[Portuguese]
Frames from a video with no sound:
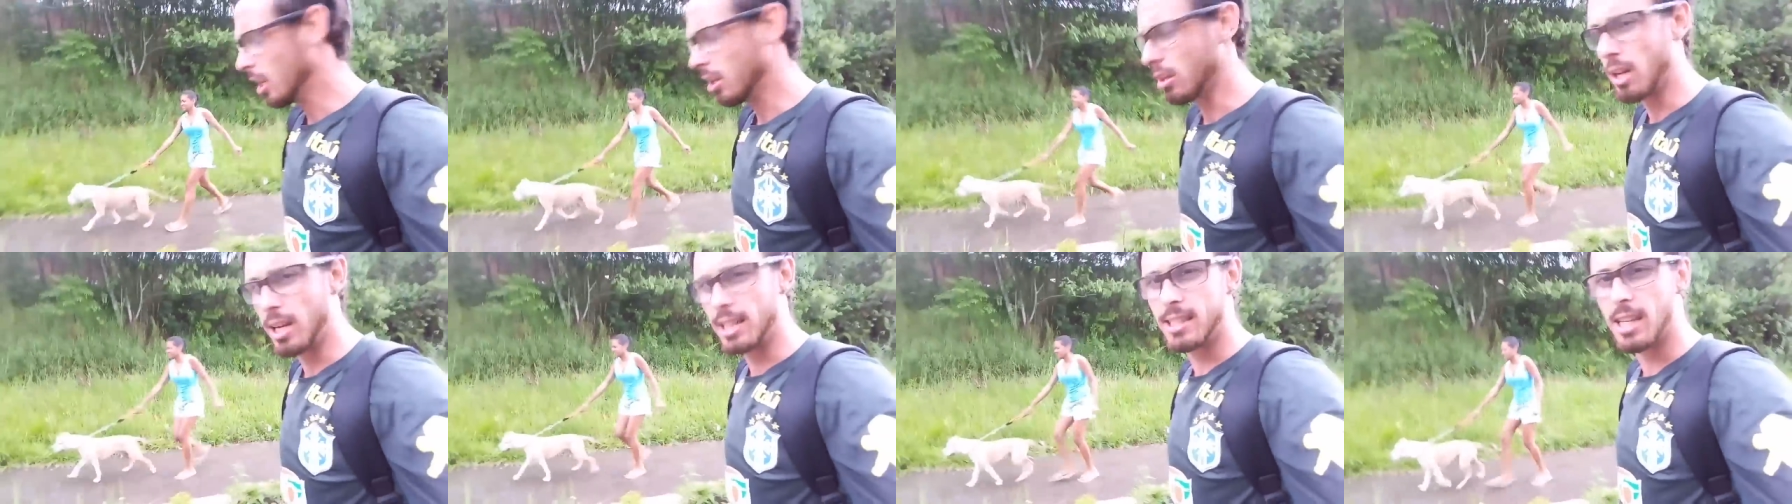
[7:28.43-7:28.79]

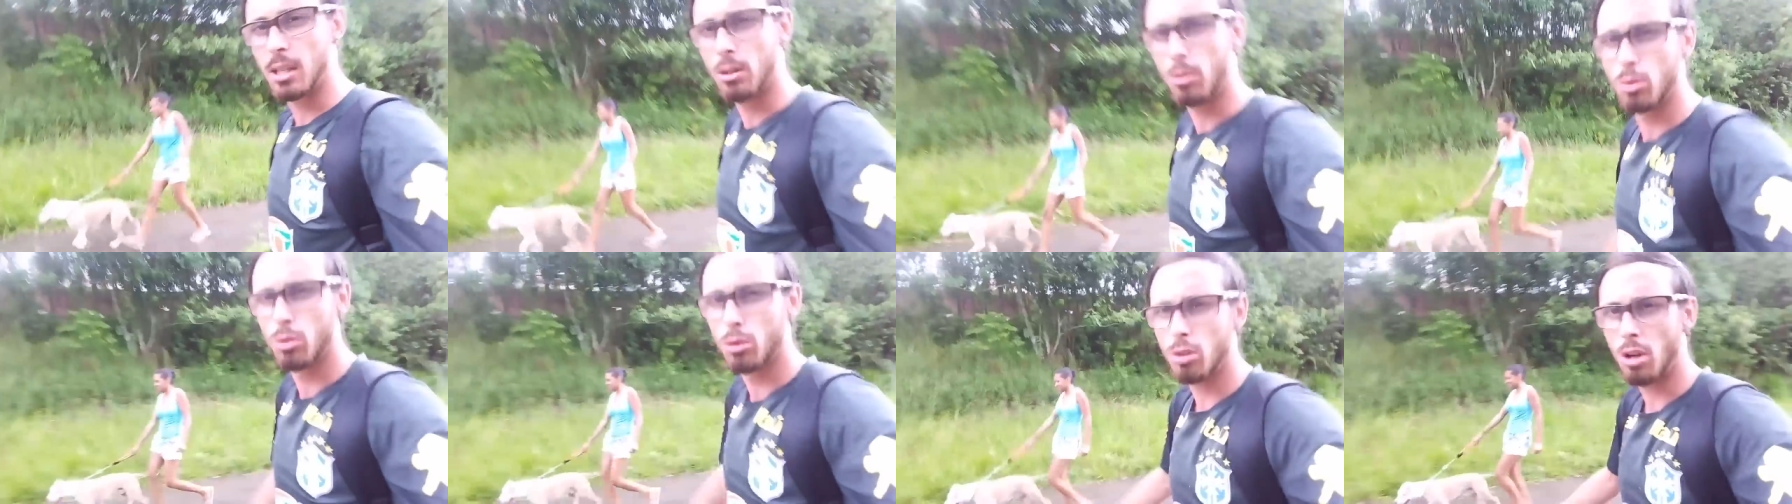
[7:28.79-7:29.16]
Mas é
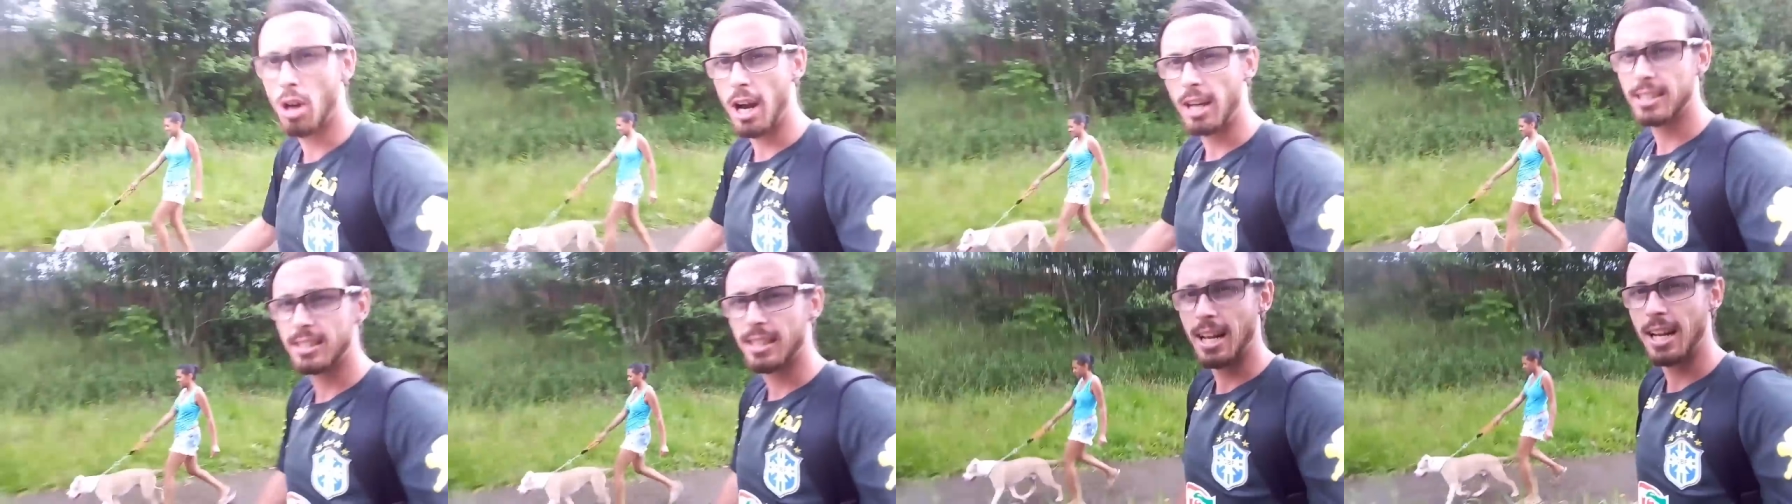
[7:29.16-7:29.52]
tudo
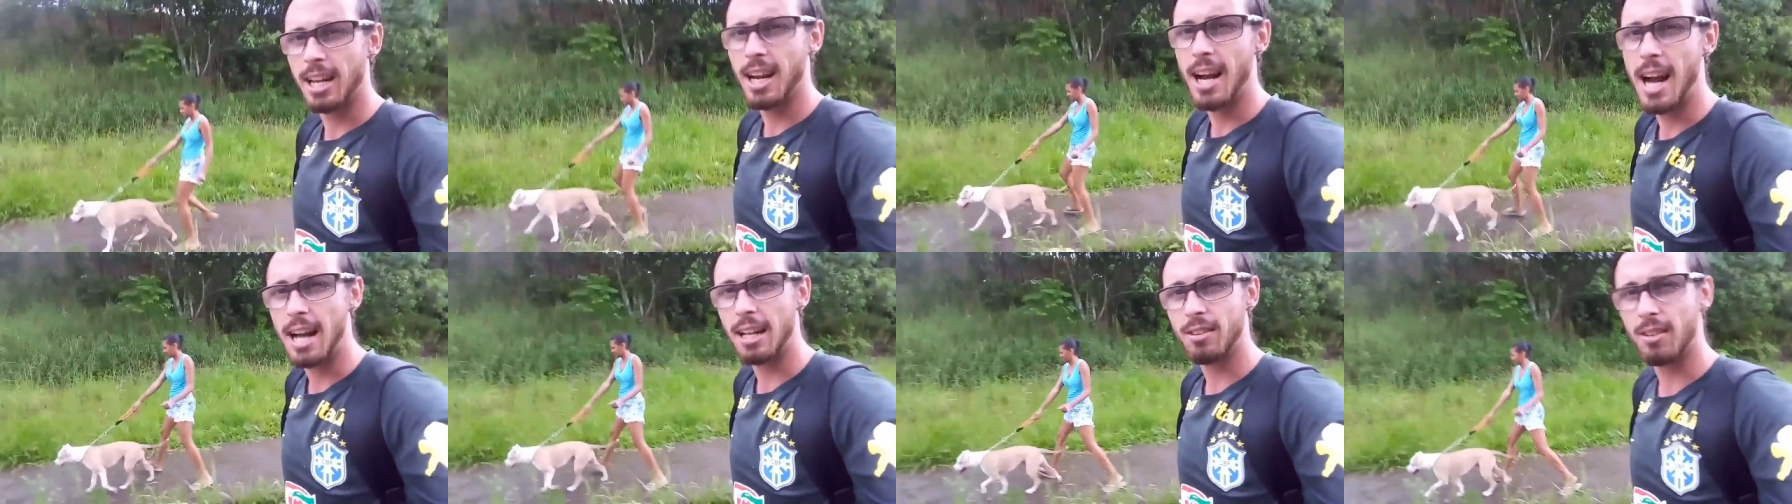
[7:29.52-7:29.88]
nós, tá
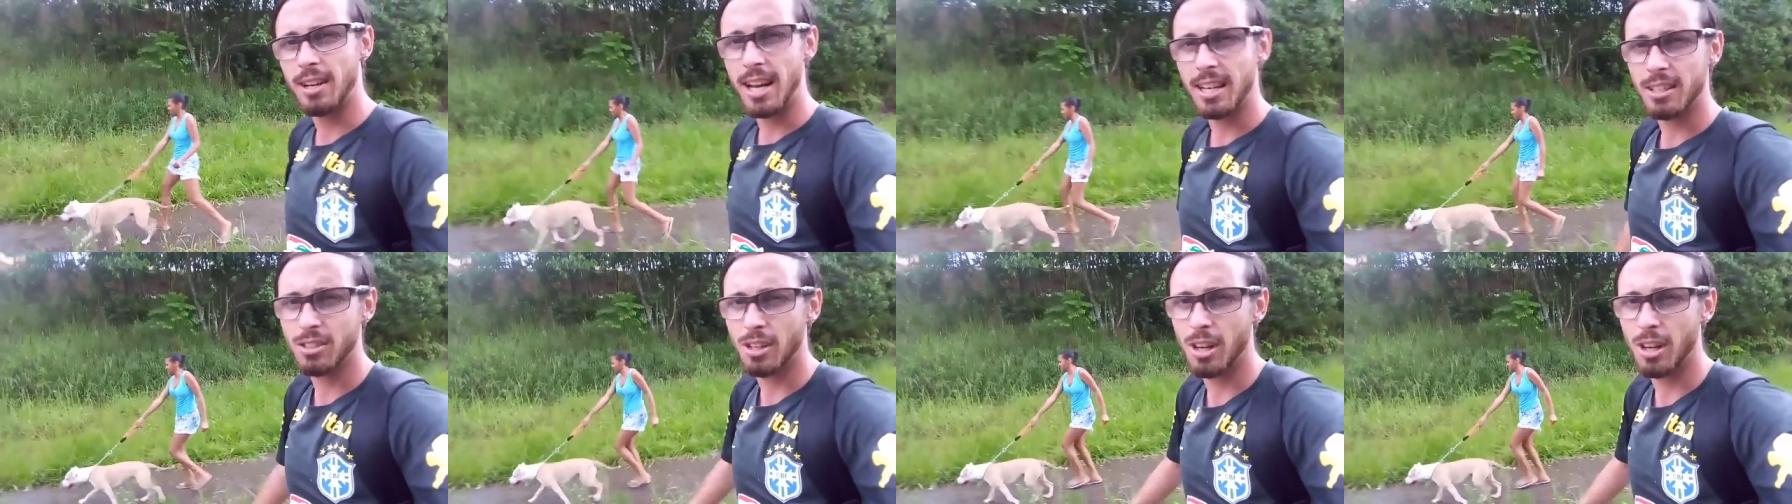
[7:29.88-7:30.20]
ligado, né?